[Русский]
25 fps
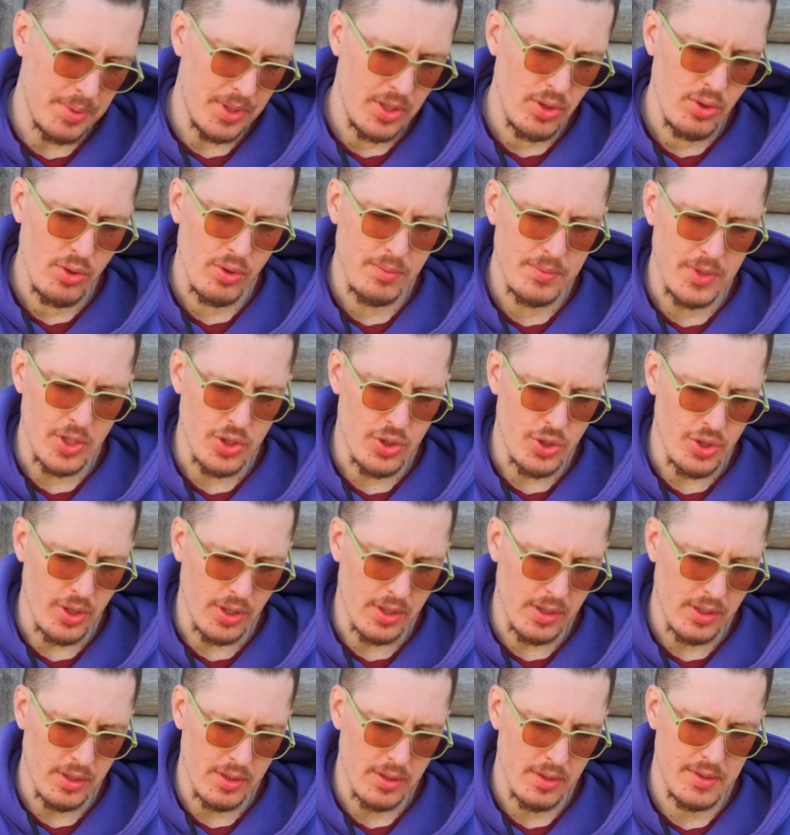
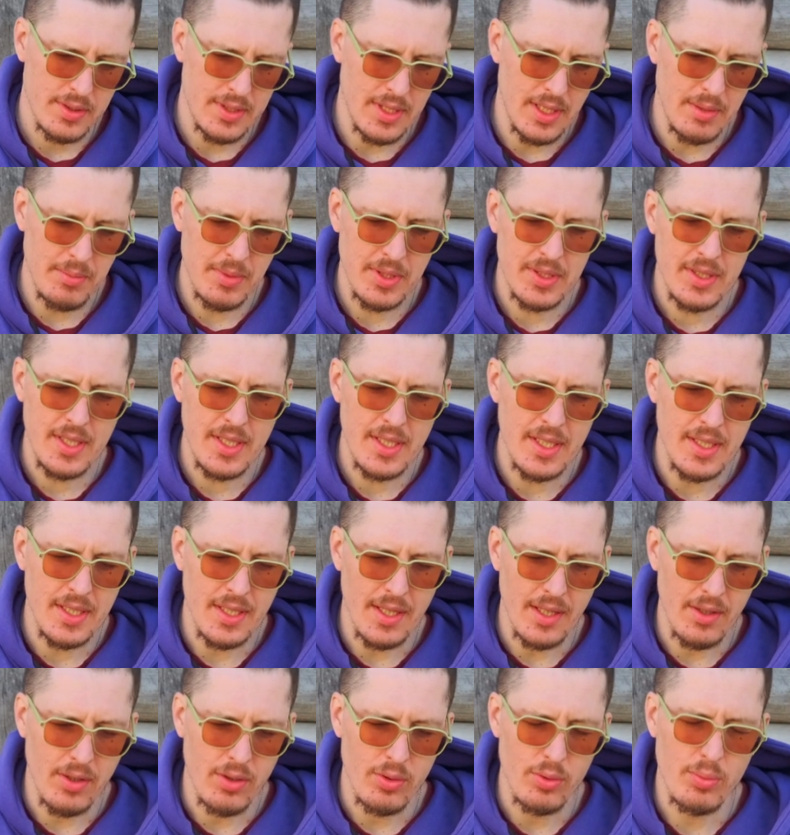Приемничек,
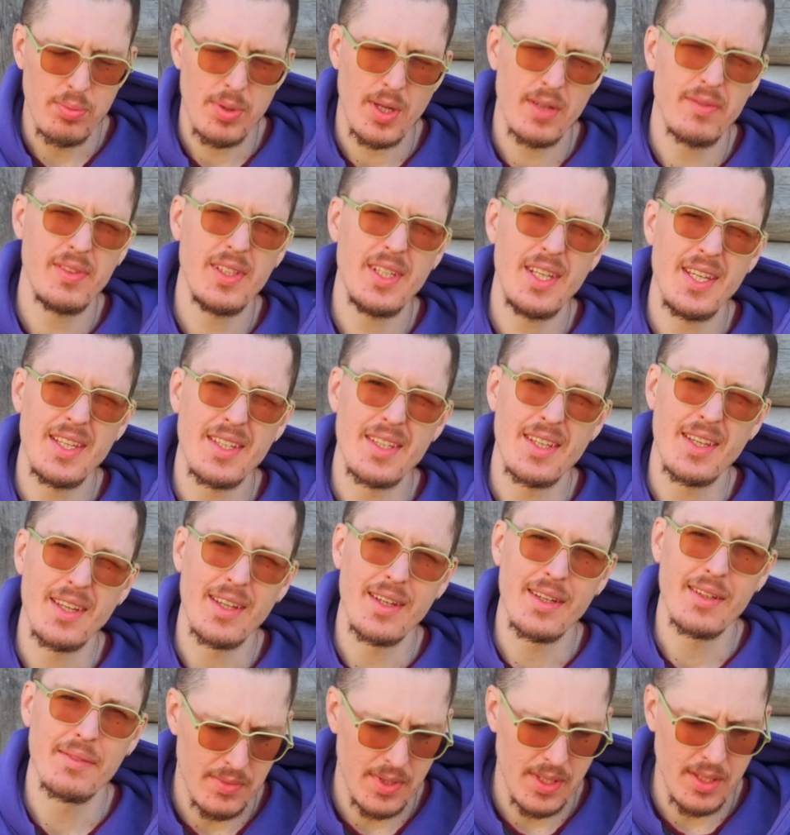телеметрия,
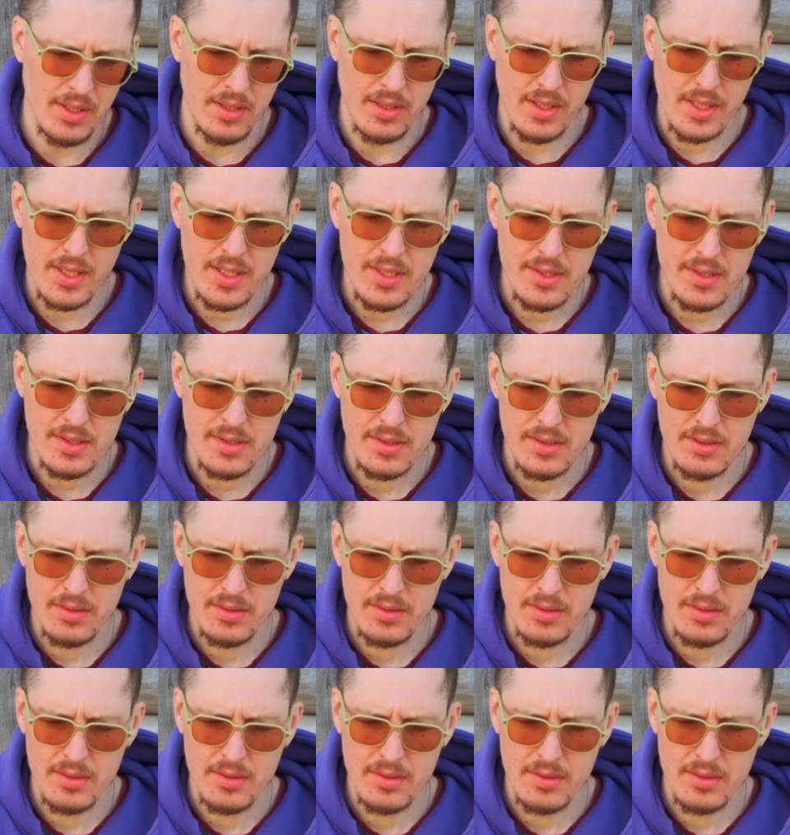управление и LRS,